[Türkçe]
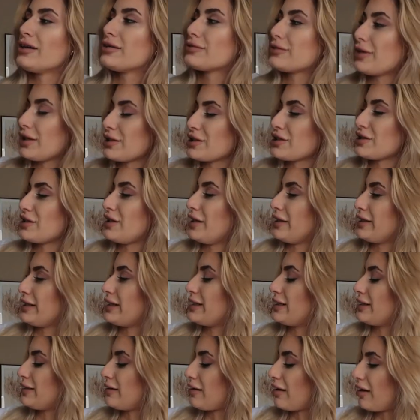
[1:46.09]
Taş
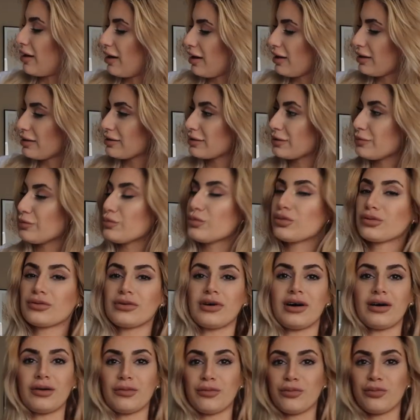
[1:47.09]
rengini de aldım. Bu
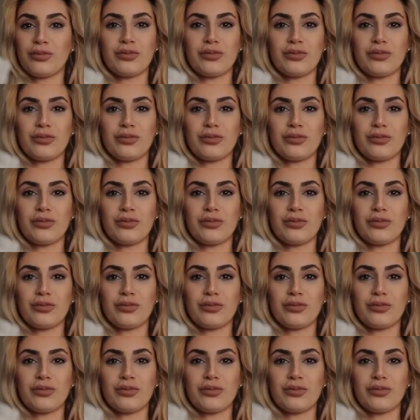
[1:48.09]
da